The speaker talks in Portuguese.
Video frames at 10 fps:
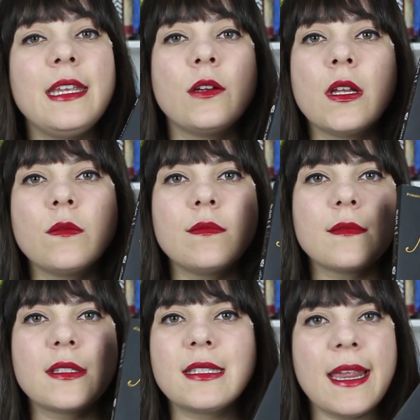E eu não
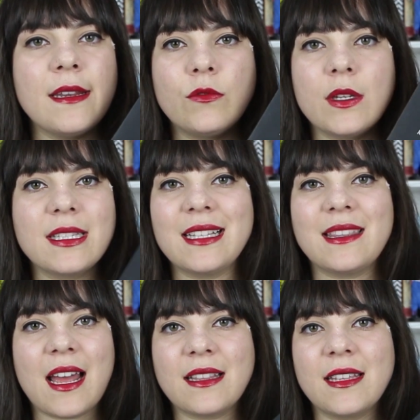sei do que se
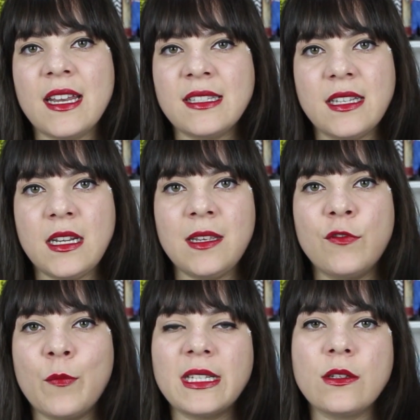trata esse
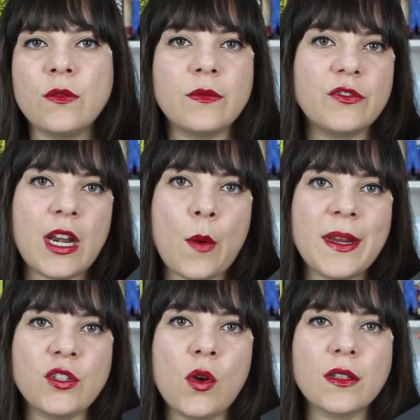livro, mas eu
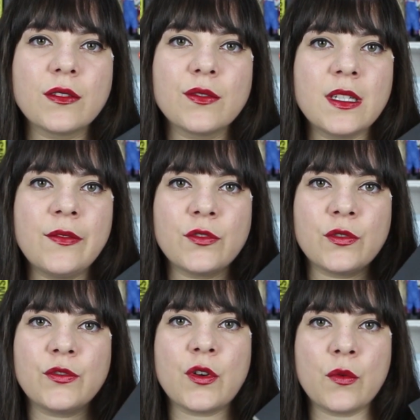geralmente gosto dos livros
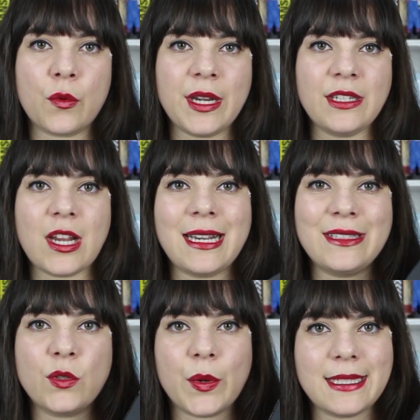do John Green, já
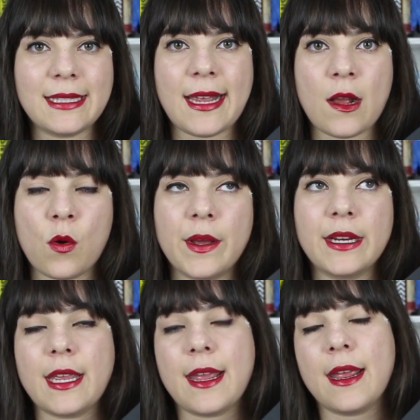li dois até
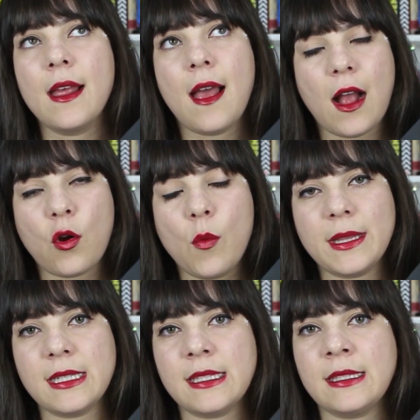agora, que é A
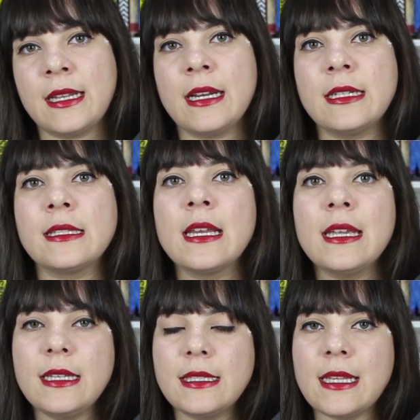Culpa das Estrelas
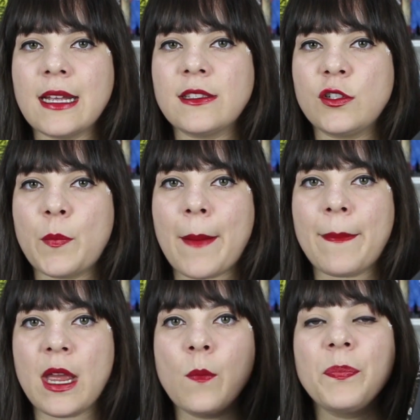e Cidades de
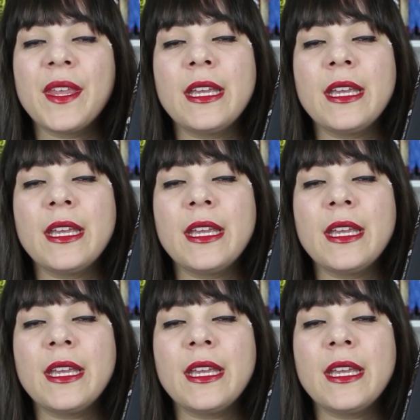Papel.